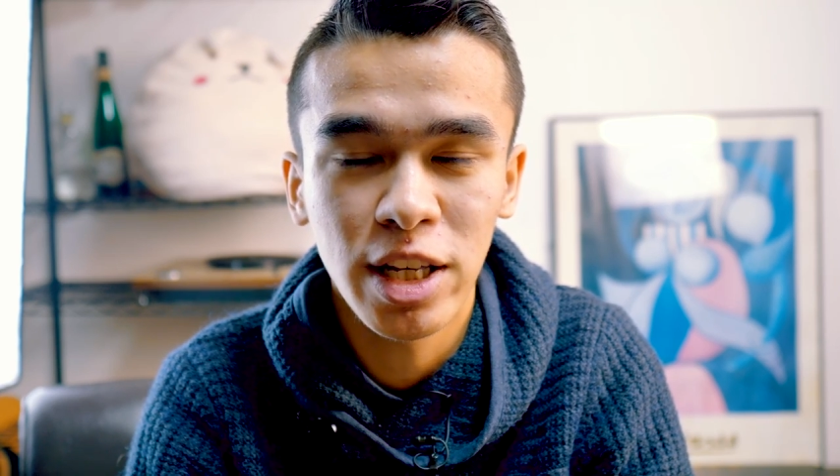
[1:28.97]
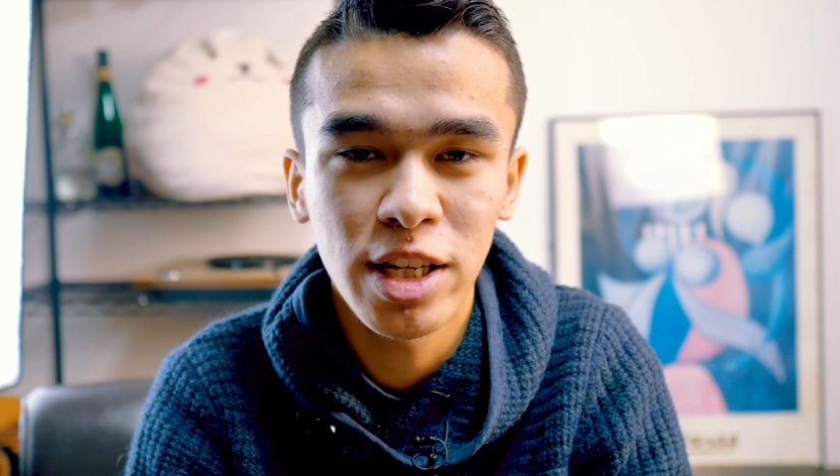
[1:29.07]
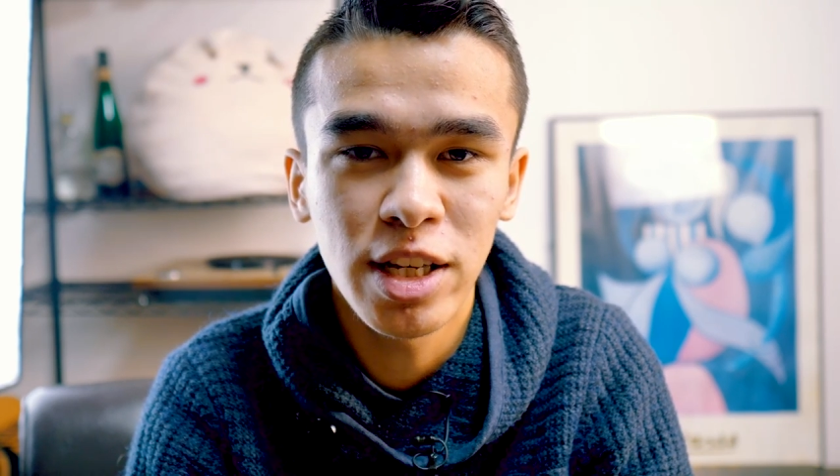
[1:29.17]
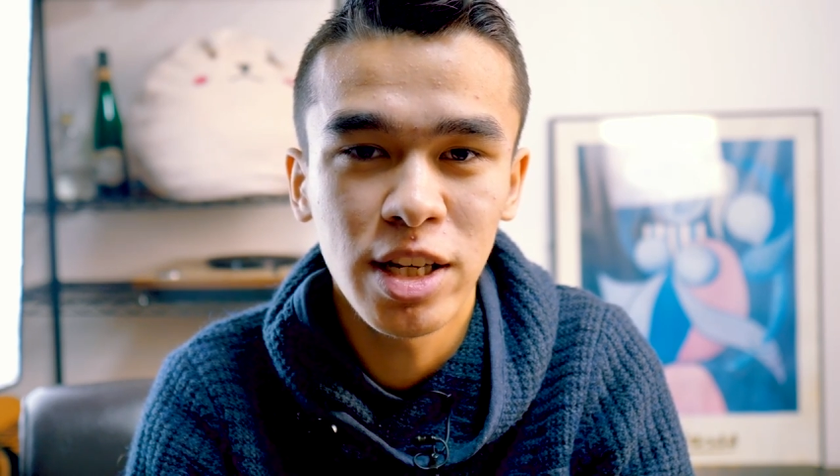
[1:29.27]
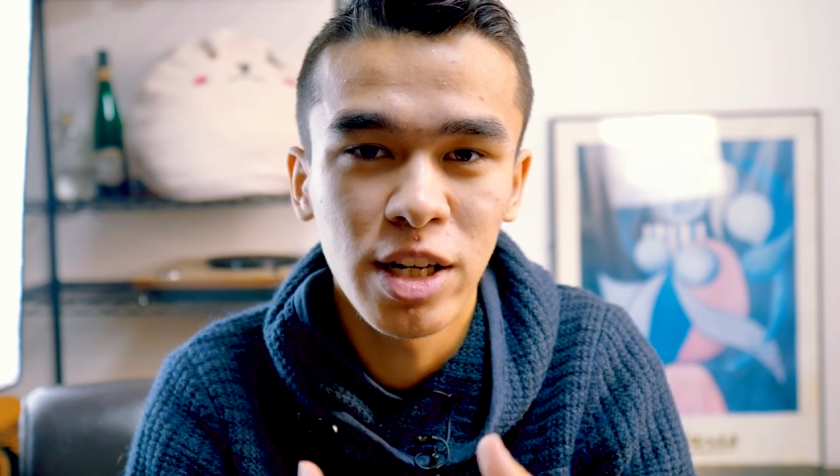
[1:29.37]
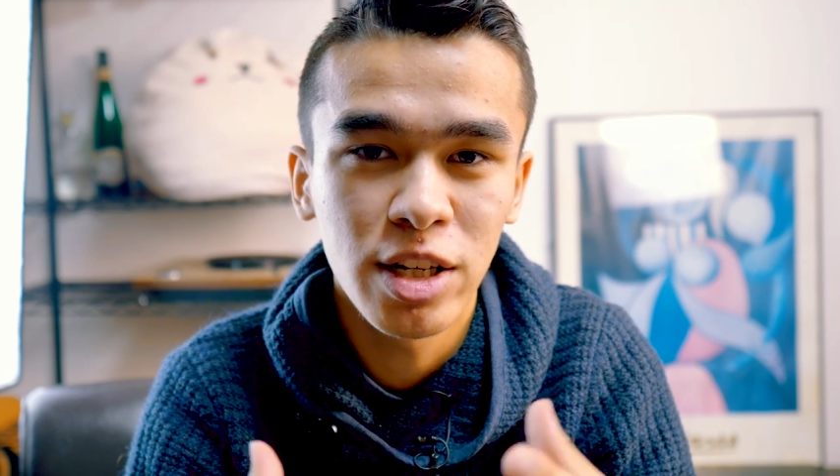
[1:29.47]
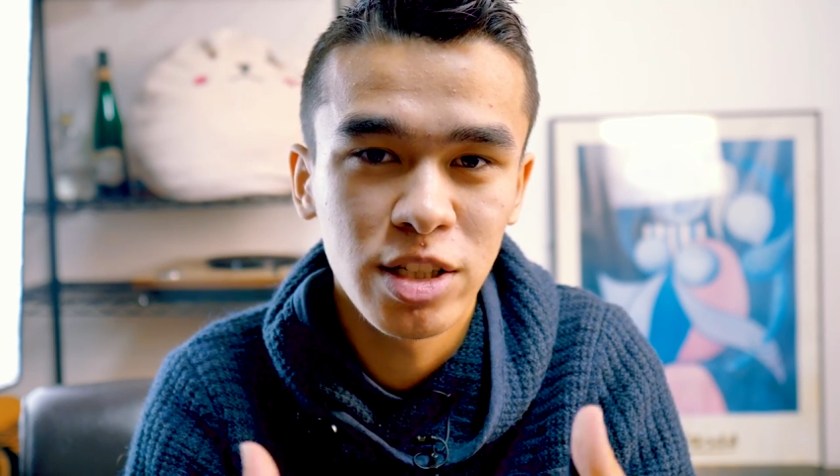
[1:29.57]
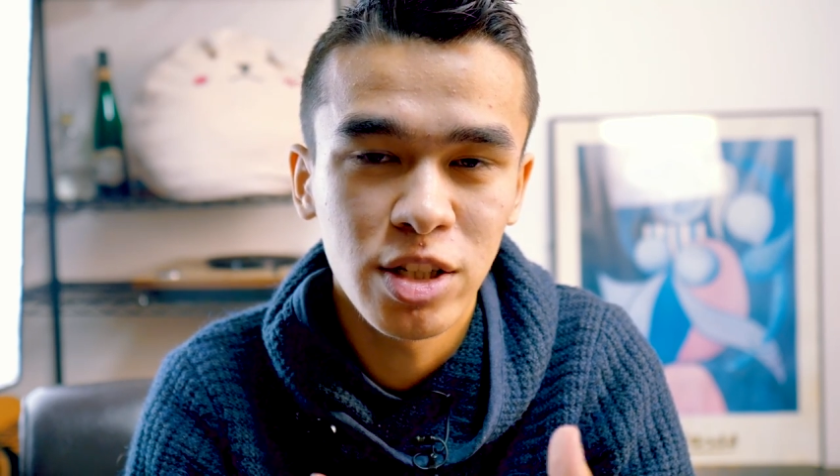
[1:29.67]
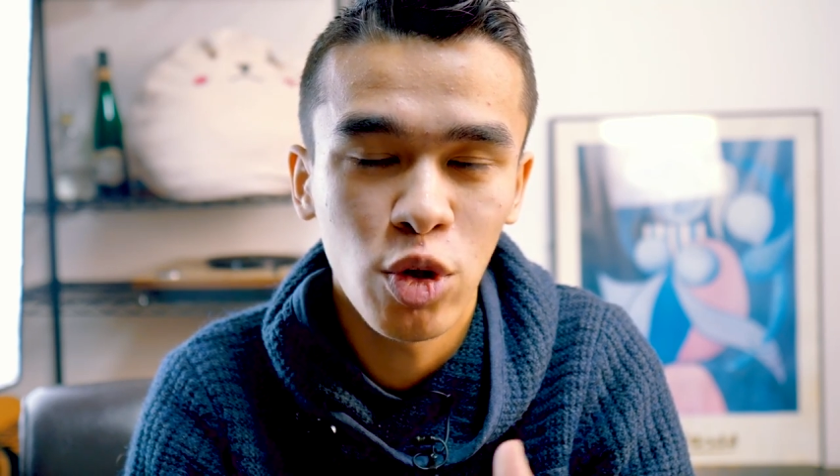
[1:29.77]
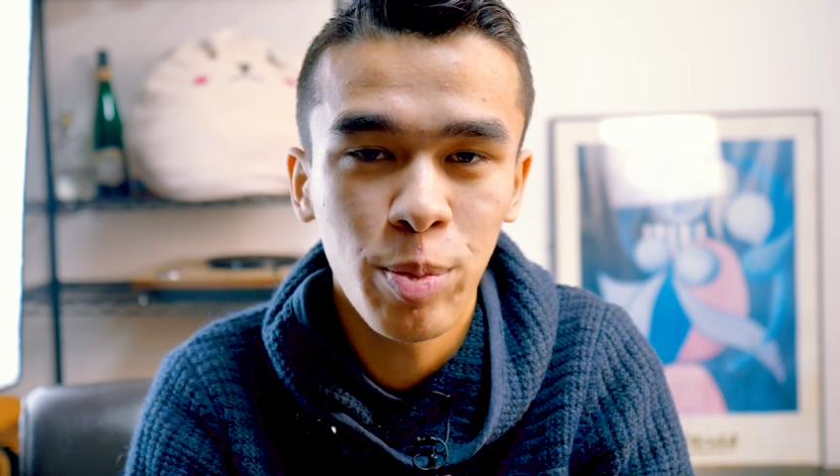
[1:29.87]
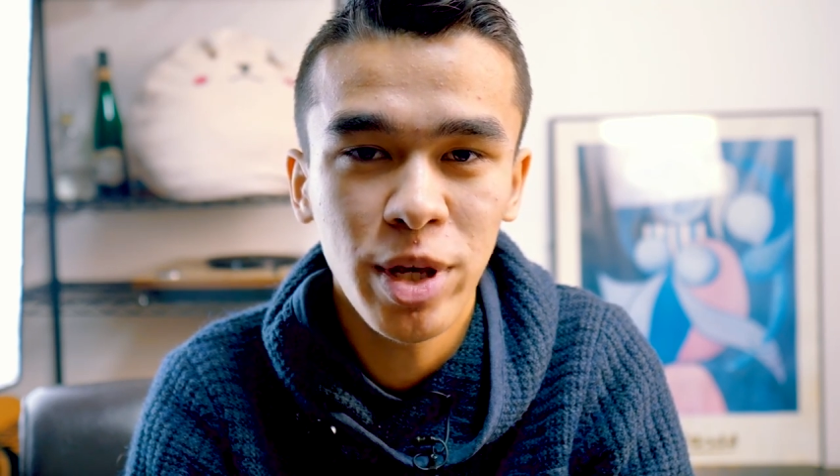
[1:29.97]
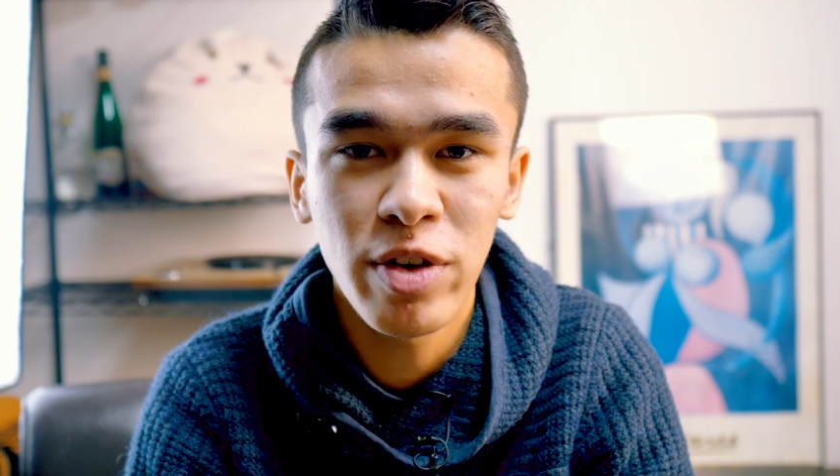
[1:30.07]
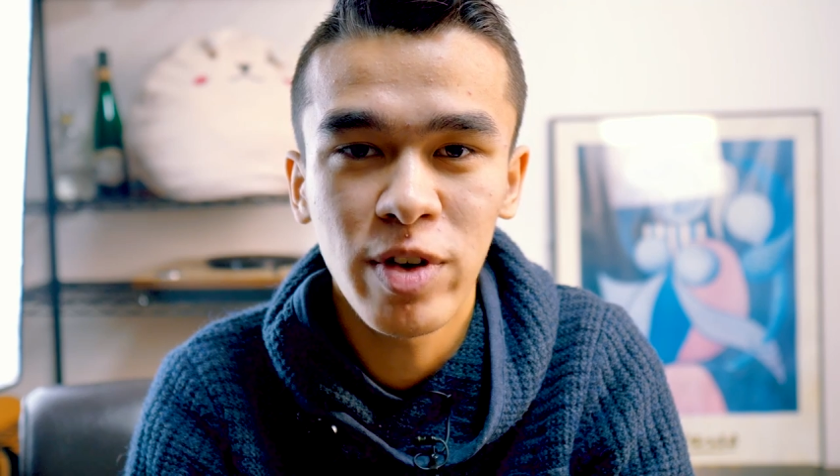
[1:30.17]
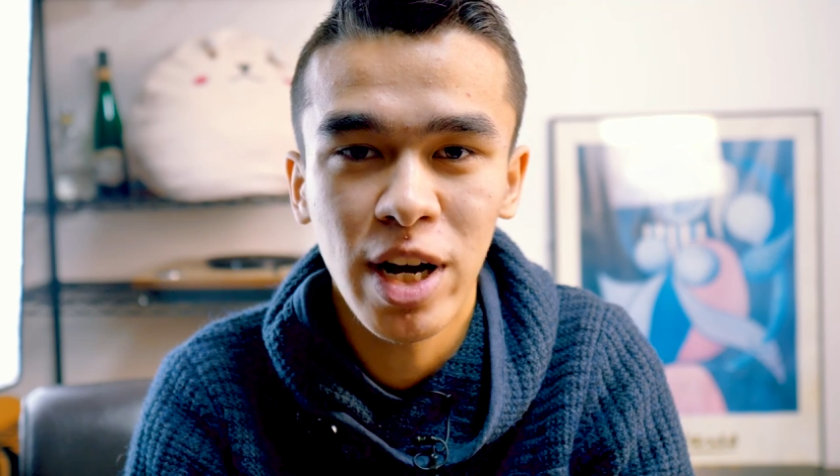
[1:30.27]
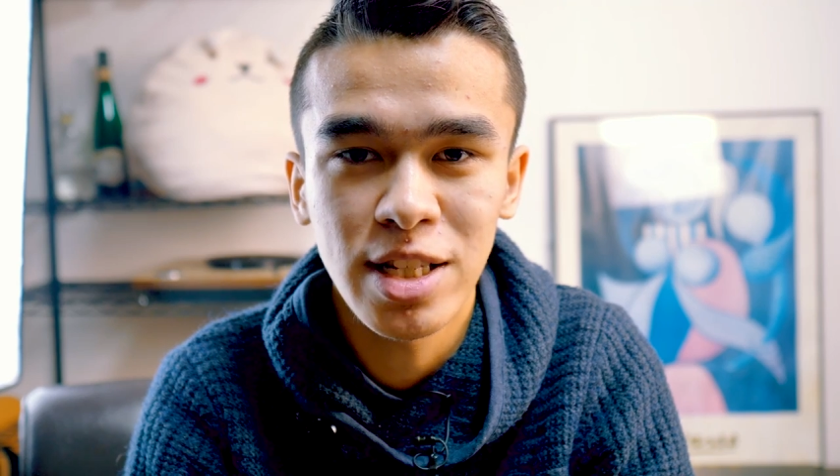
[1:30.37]
какие
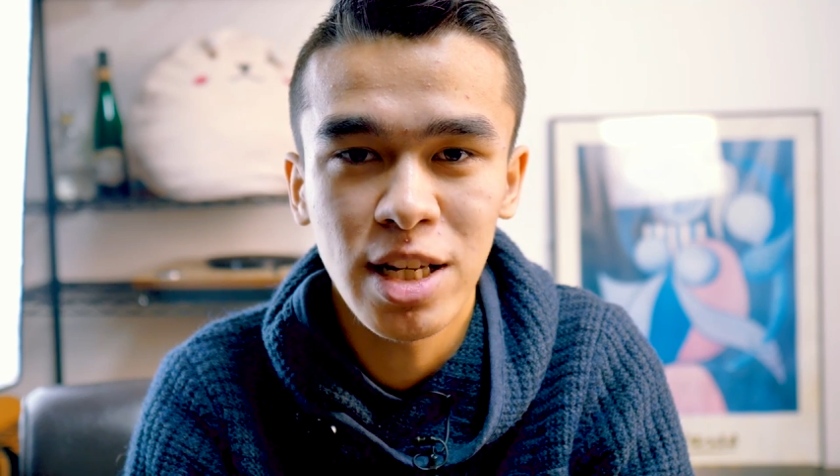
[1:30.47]
топики вы